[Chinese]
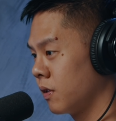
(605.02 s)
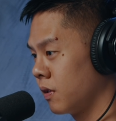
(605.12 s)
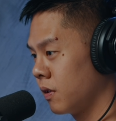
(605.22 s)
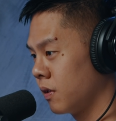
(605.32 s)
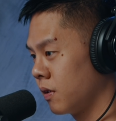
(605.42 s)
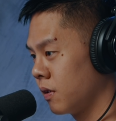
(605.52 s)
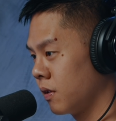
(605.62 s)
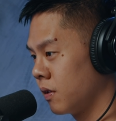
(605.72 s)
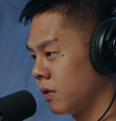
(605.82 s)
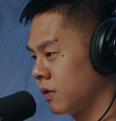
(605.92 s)
灵的那
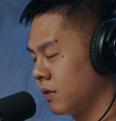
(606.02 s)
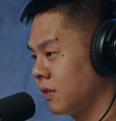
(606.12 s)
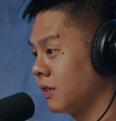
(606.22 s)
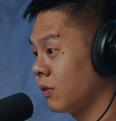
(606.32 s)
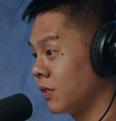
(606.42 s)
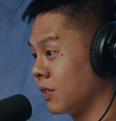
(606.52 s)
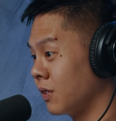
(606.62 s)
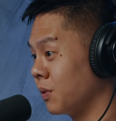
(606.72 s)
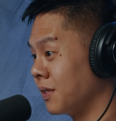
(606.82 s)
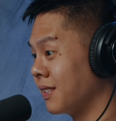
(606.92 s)
个轿子，
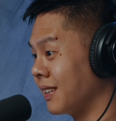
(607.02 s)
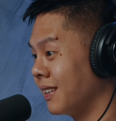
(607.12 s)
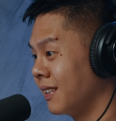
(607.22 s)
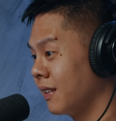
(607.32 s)
是不是？